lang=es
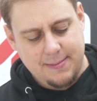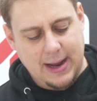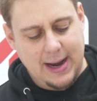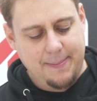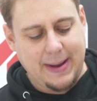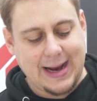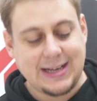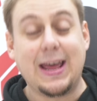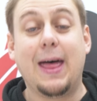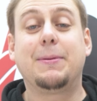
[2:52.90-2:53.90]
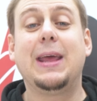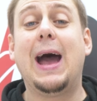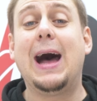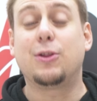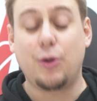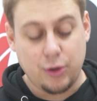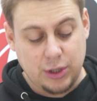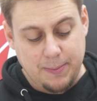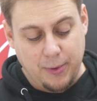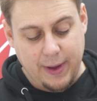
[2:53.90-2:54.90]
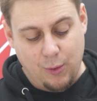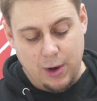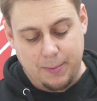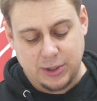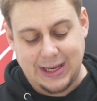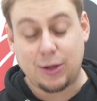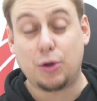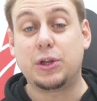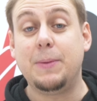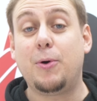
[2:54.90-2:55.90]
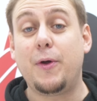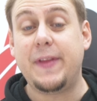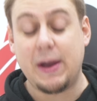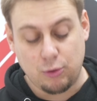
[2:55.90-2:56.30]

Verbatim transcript: ¿vale? Para que se adapte a todo tipo de cuerpos y a todo tipo de